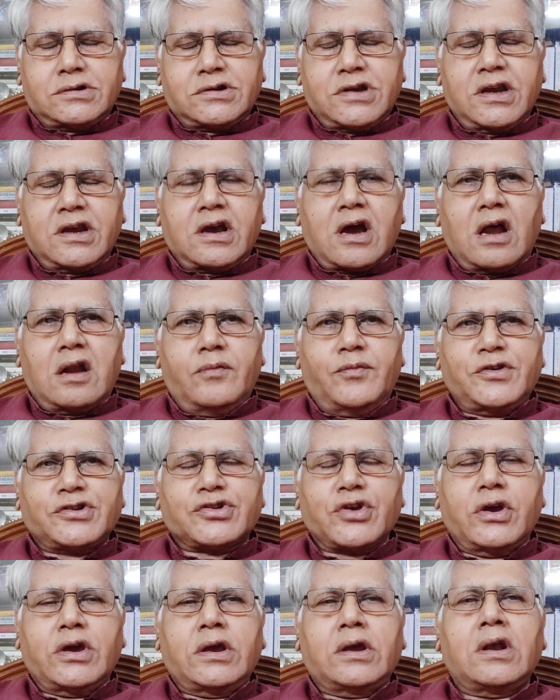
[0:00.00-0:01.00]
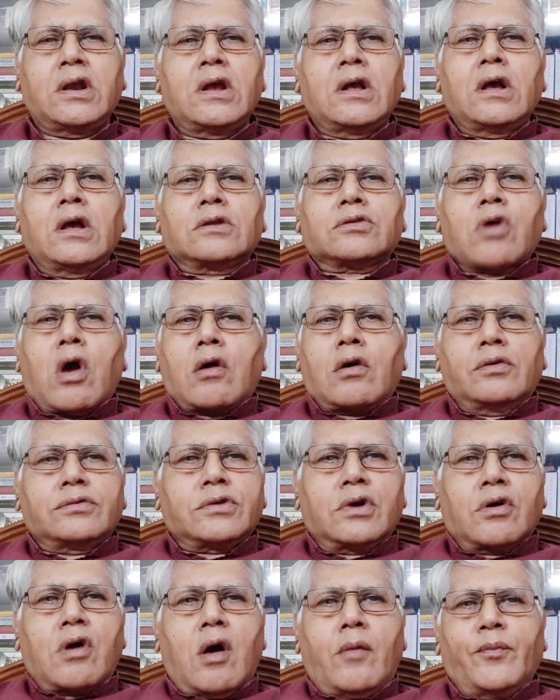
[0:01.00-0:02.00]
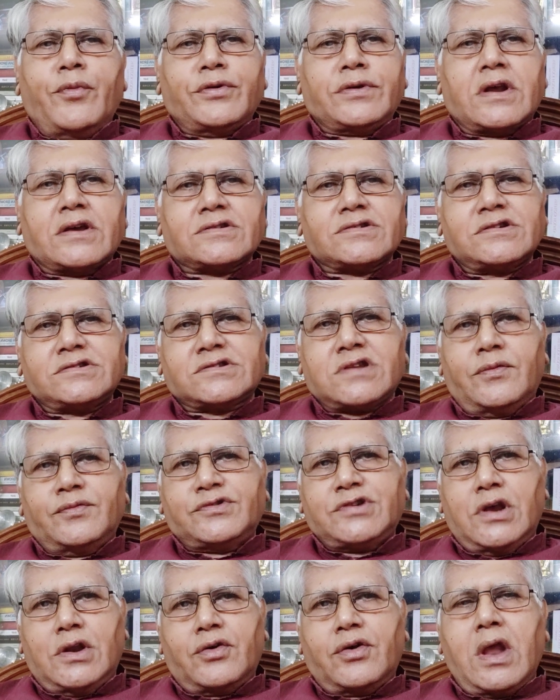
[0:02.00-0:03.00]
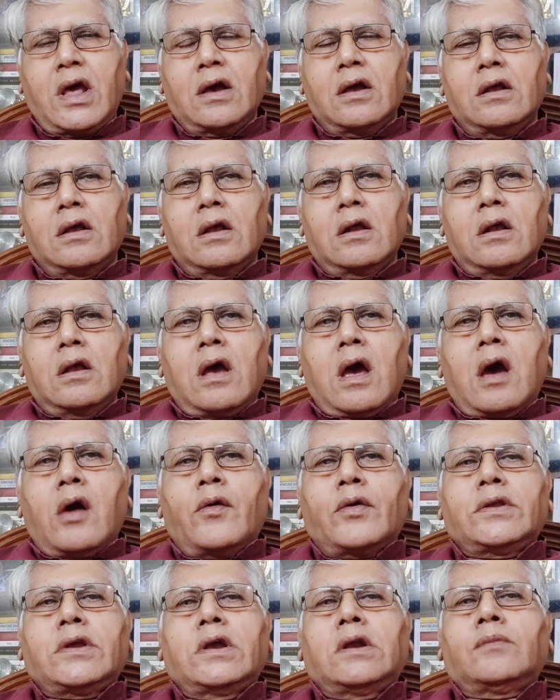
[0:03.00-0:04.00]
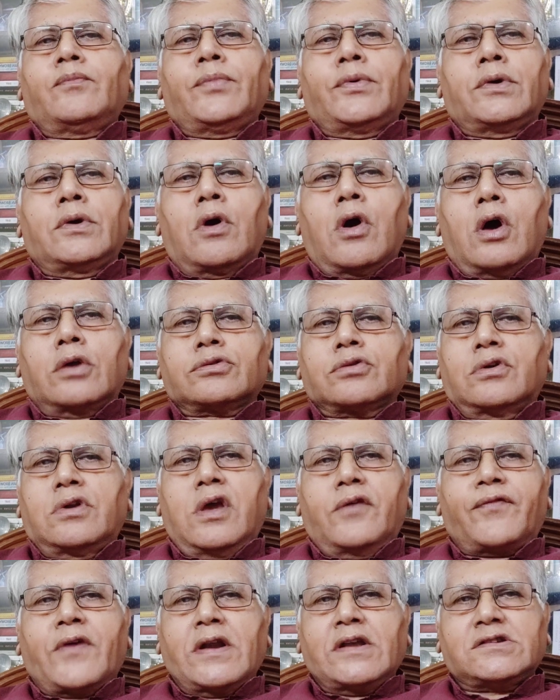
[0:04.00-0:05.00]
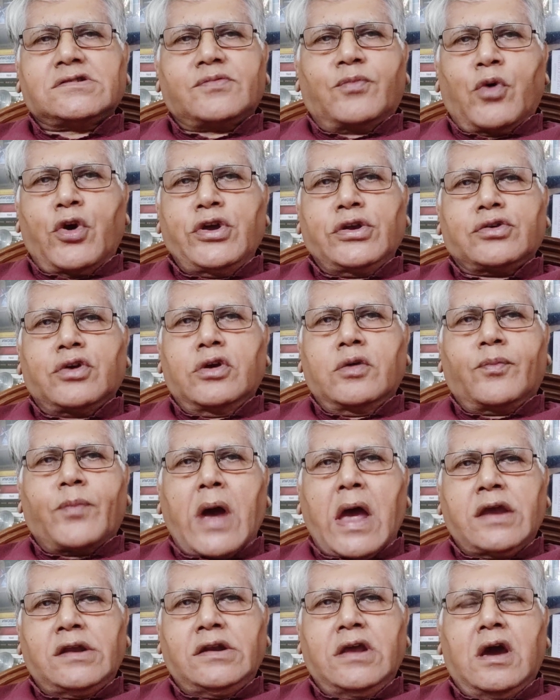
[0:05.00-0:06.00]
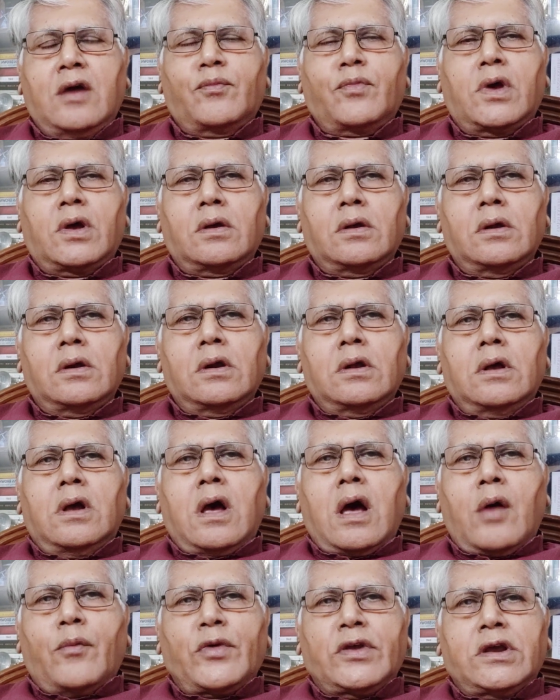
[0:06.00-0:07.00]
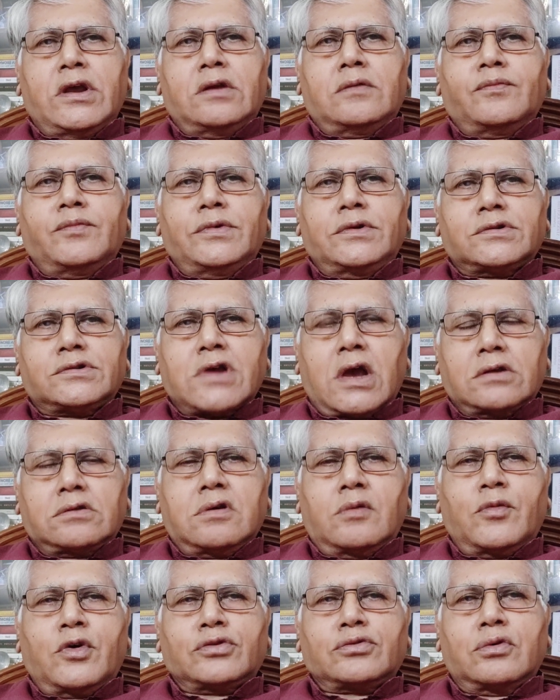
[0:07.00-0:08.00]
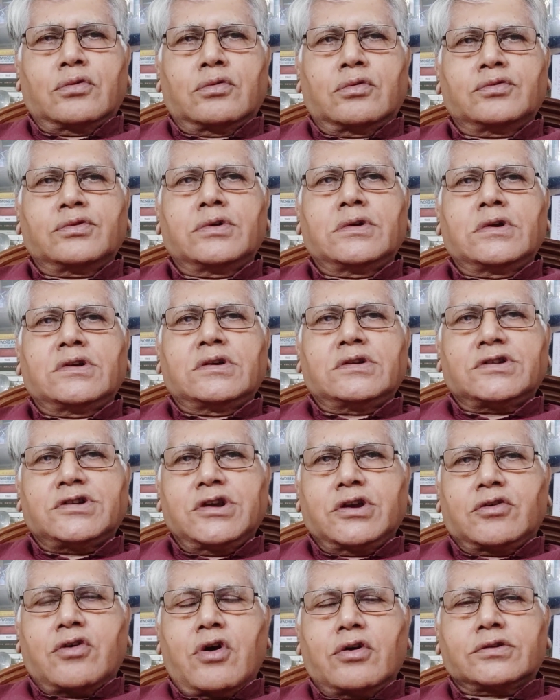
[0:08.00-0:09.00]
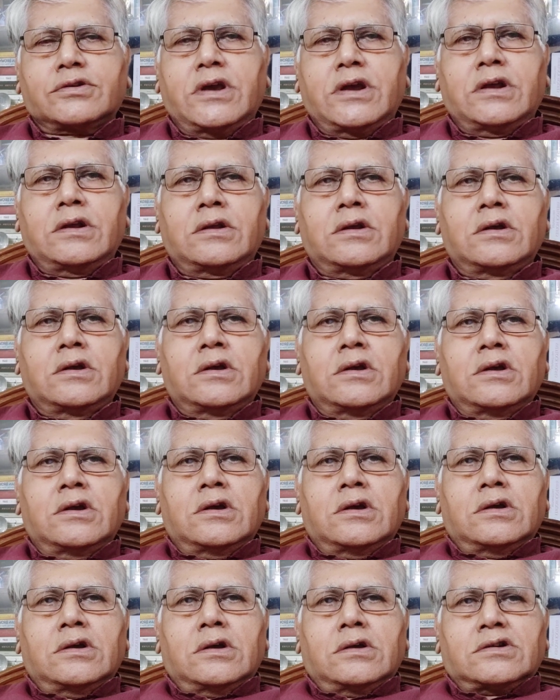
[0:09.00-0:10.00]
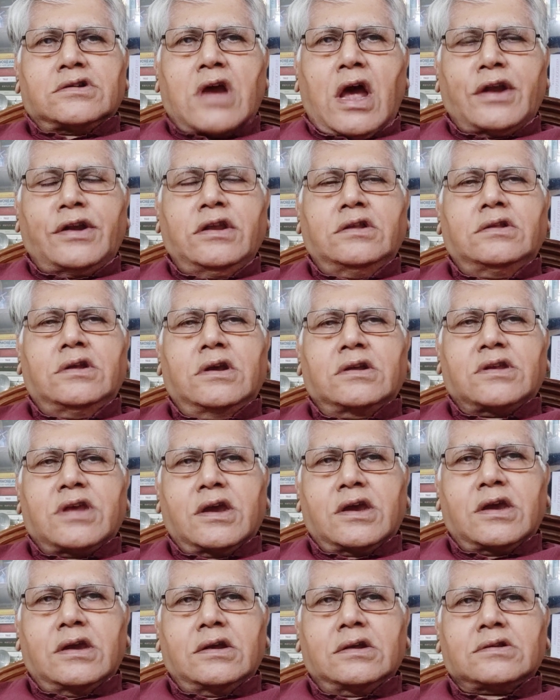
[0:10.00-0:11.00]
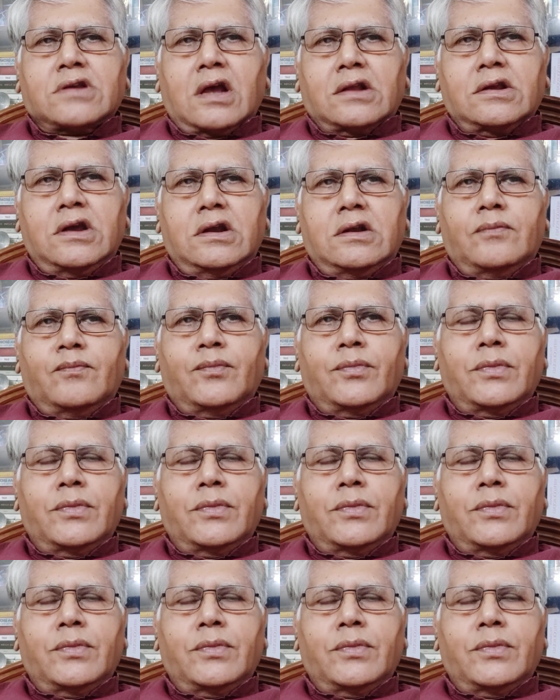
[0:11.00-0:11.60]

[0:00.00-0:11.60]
শিক্ষার বিষয়ে তখন তো কম্পিউটার সিস্টেম ছিল না আমাদের অত রেফারেন্স বই টই পাইনি আমরা আমাদের সাধ্যমতো শিক্ষকদের সান্নিধ্যে থেকে তাদের